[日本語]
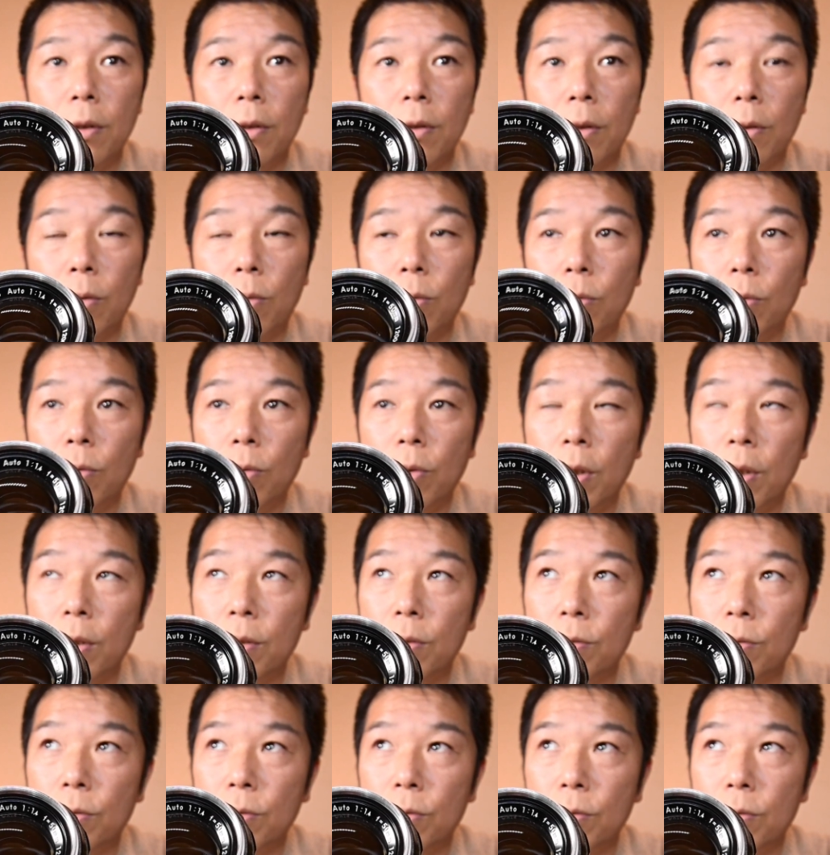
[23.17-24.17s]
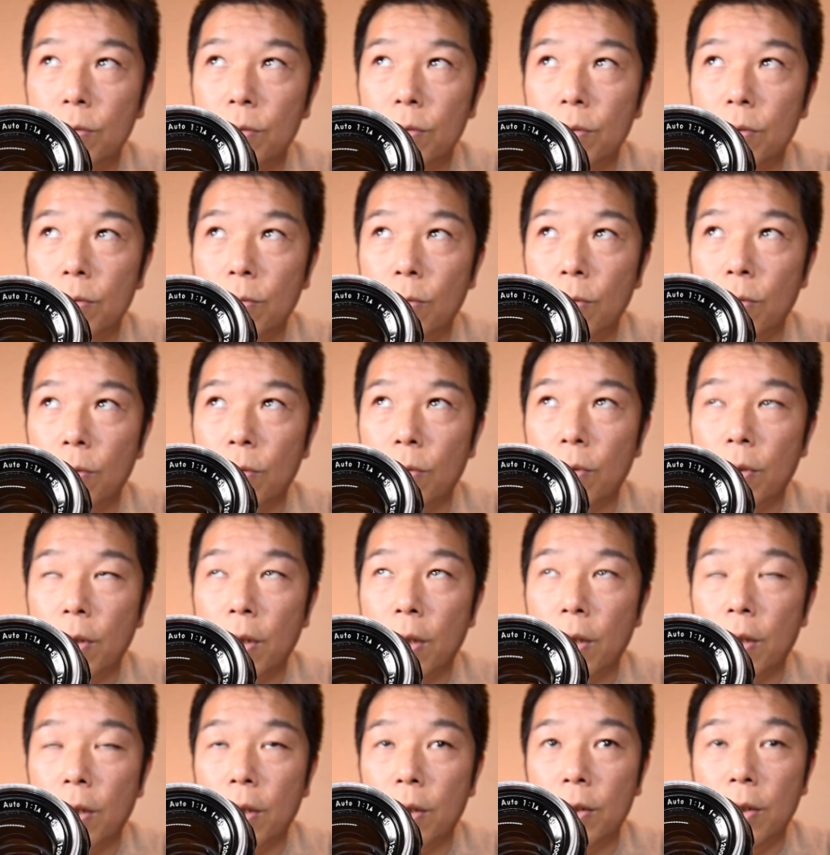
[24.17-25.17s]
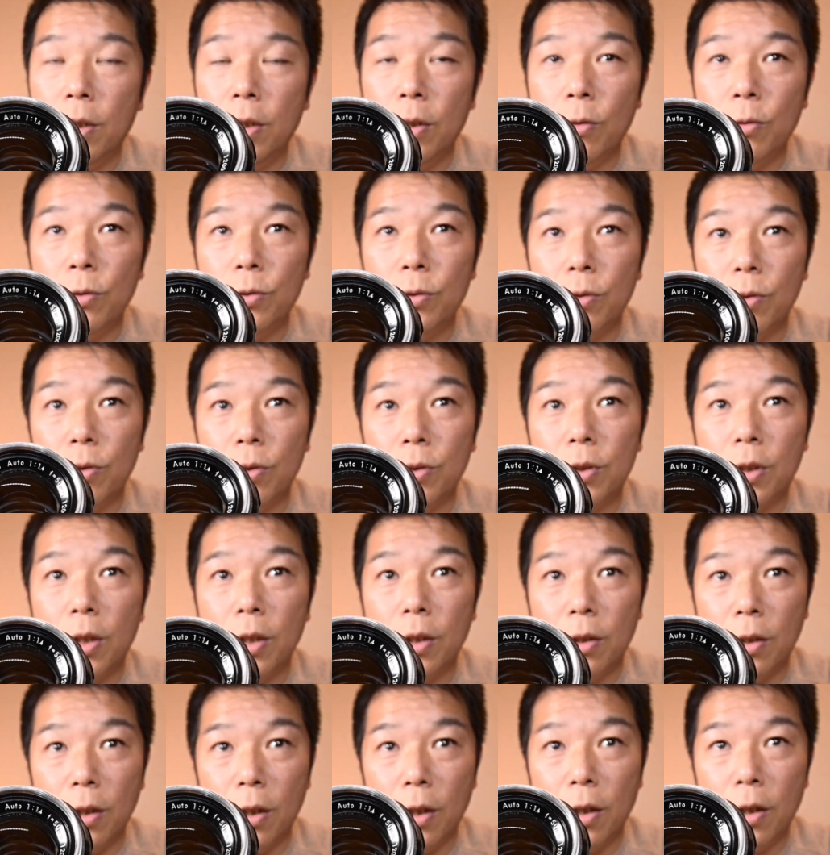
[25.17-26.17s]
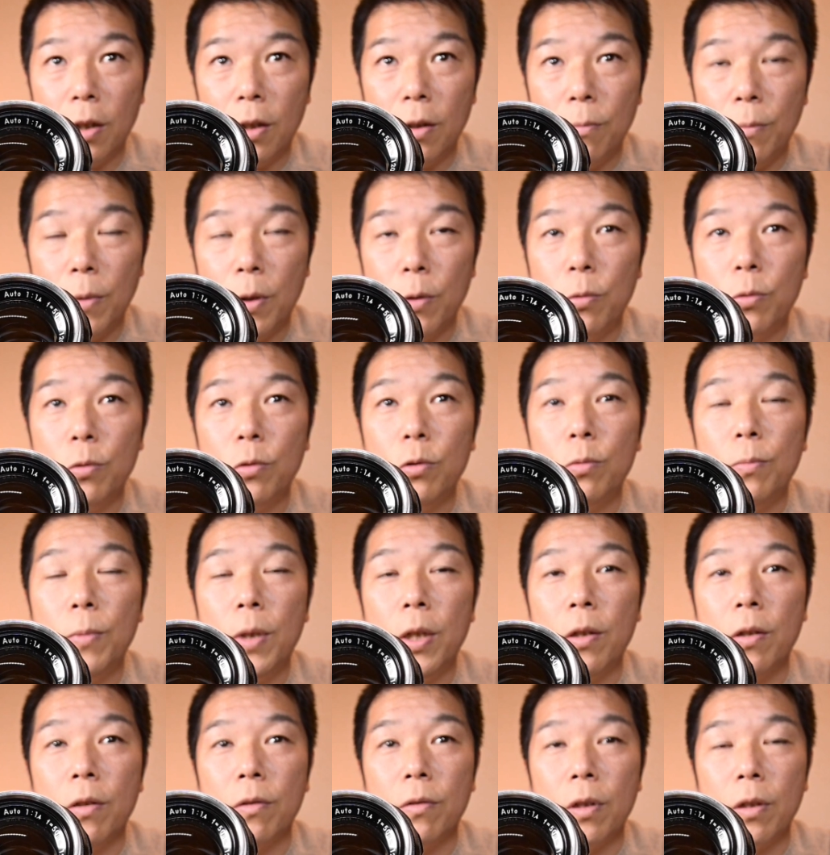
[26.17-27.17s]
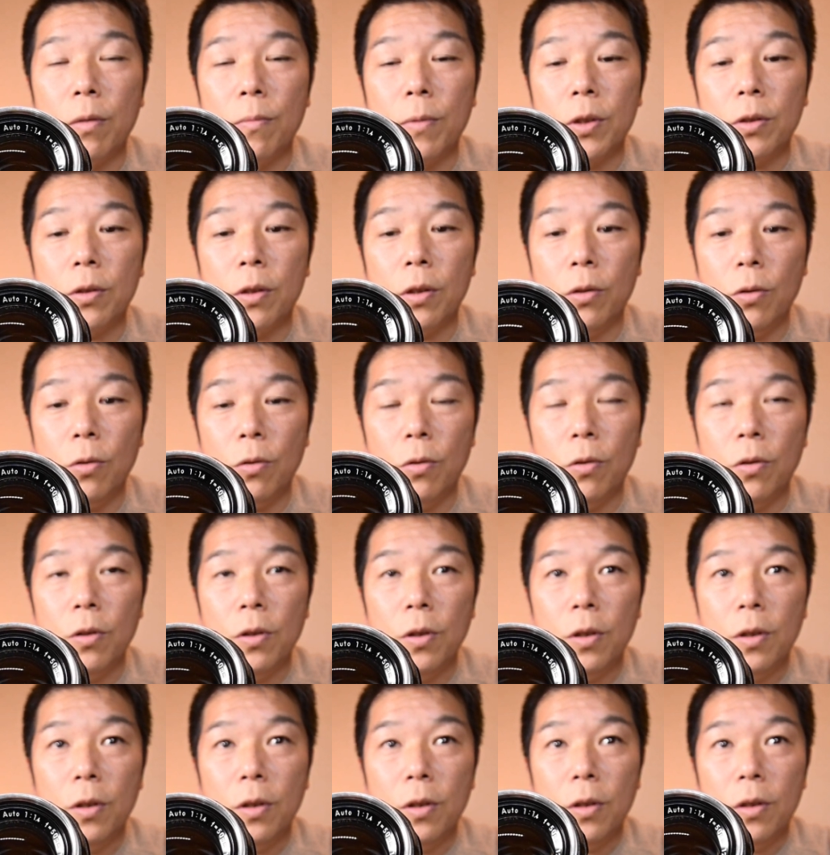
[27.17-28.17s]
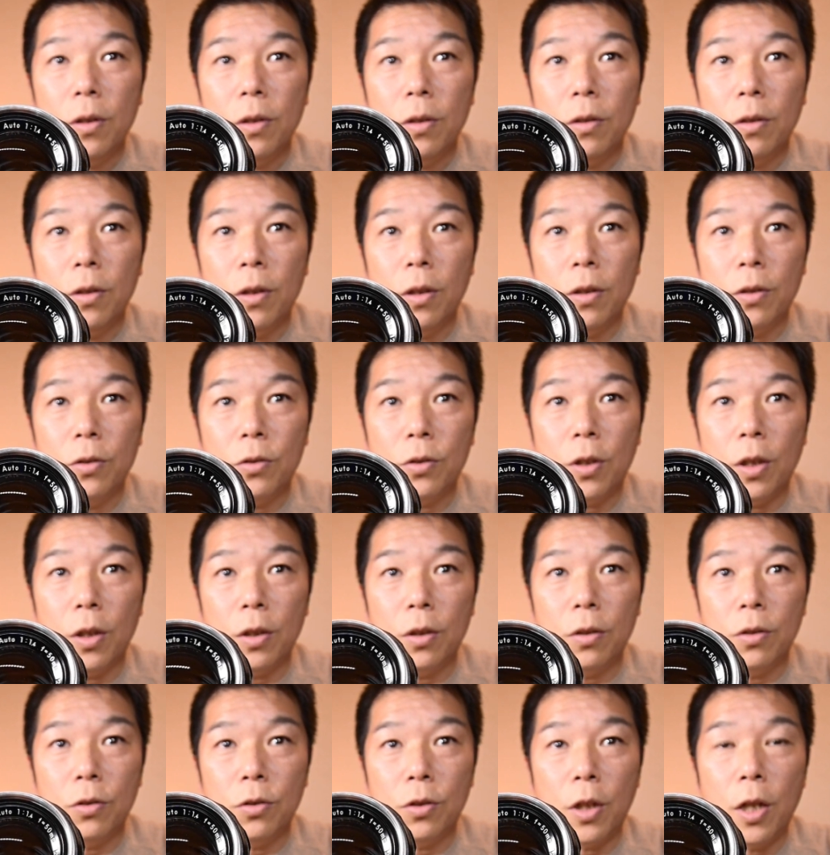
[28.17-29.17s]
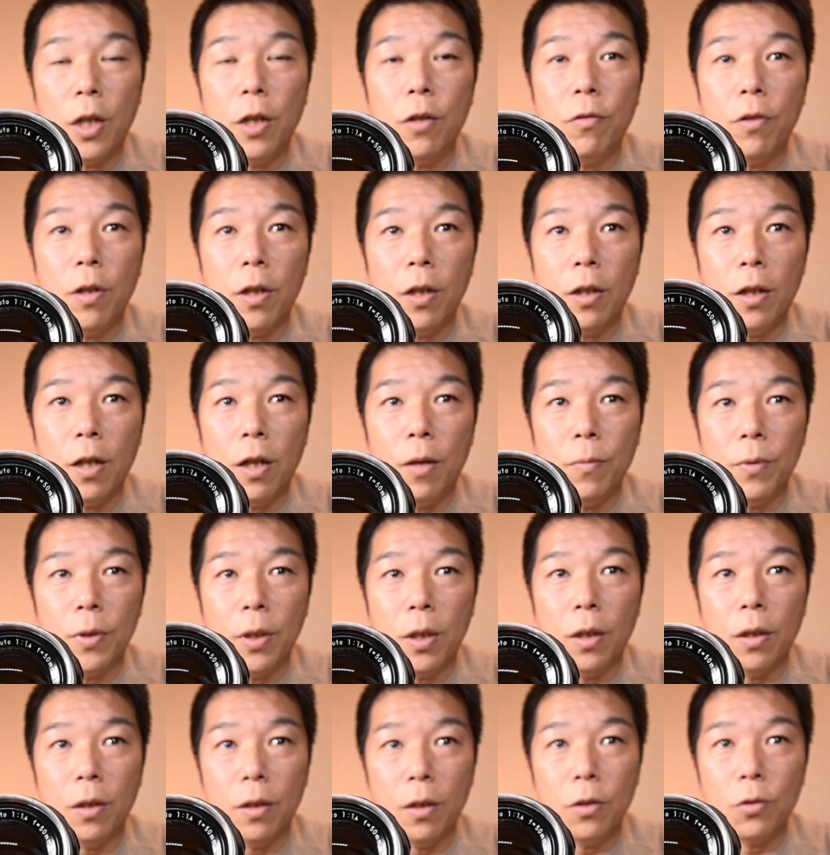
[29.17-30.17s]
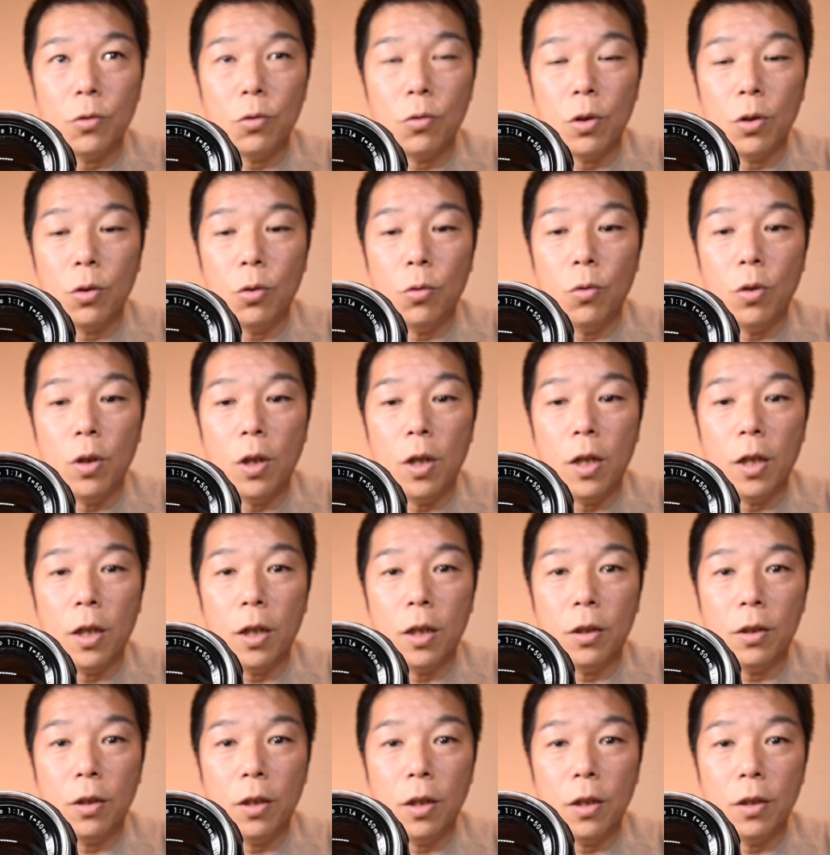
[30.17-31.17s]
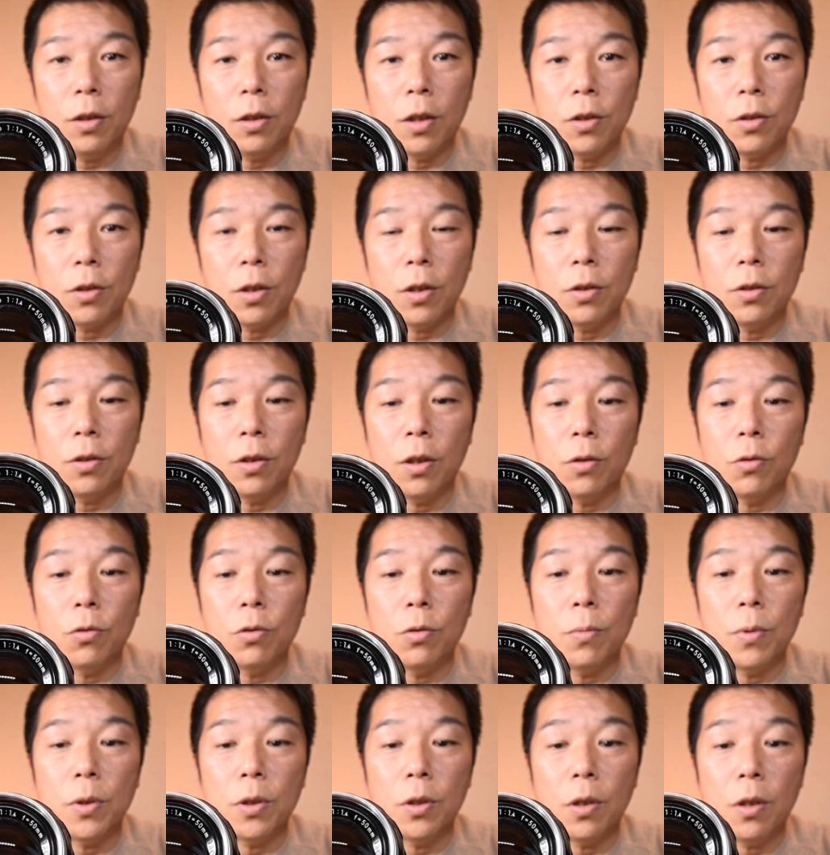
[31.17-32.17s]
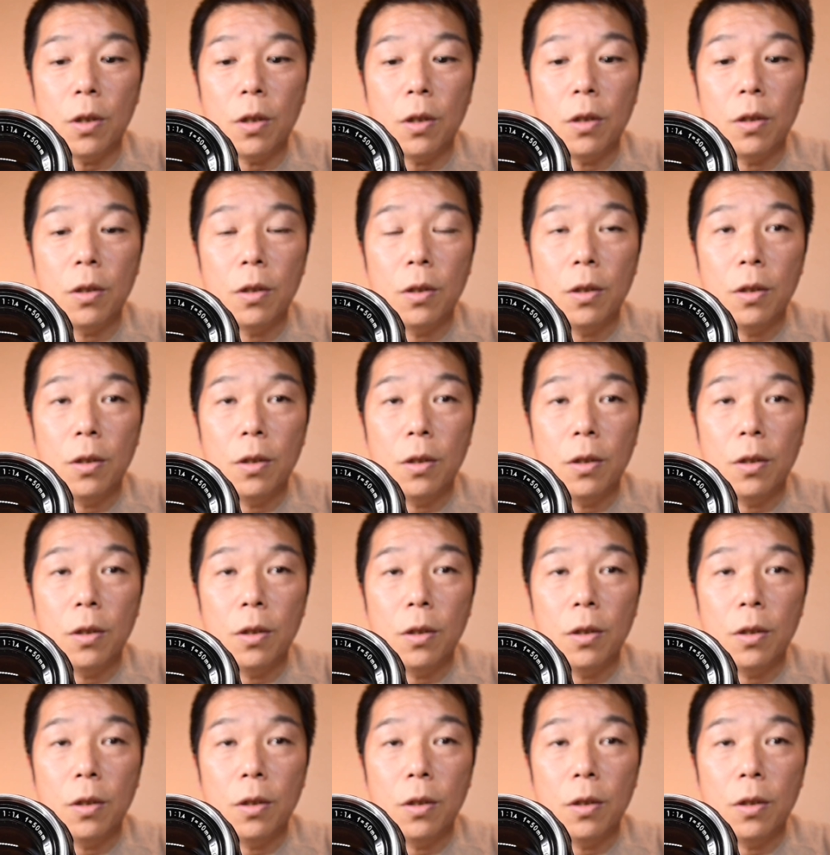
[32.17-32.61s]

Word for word: でこのレンズを、えー、D40 につけて、まあ、フルマニュアルになりますけど、で使、使えるやんかみたいなね、その動画上げて、確かスタートしましたね。